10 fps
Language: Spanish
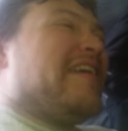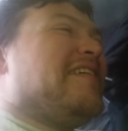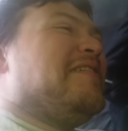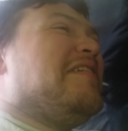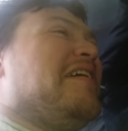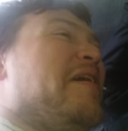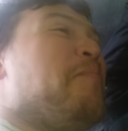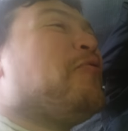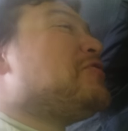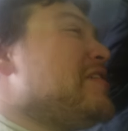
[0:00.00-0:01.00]
que
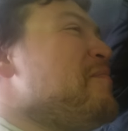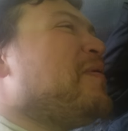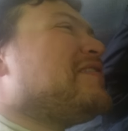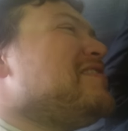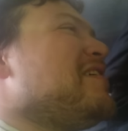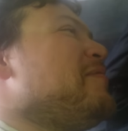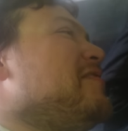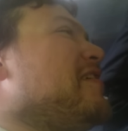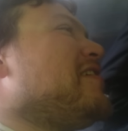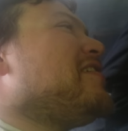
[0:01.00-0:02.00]
Epuyem
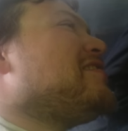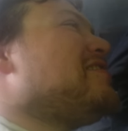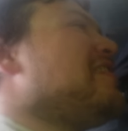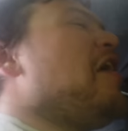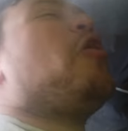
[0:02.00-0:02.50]
precisamente quiere decir